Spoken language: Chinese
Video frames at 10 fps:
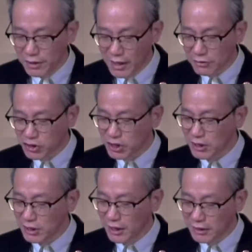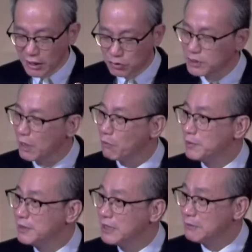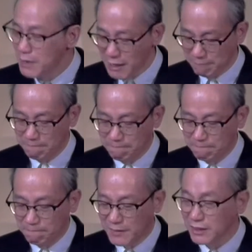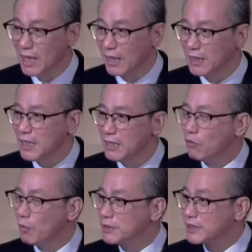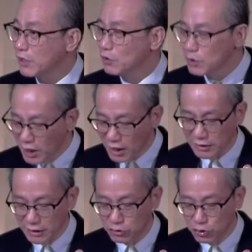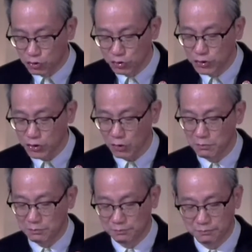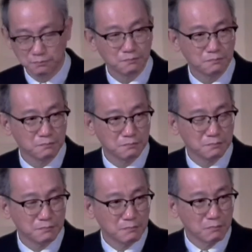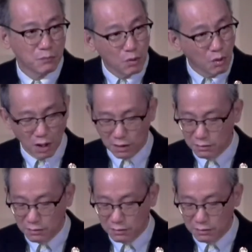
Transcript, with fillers: 唯有依靠圣灵内住在我们里面的能力，我们才有可能去遵守。不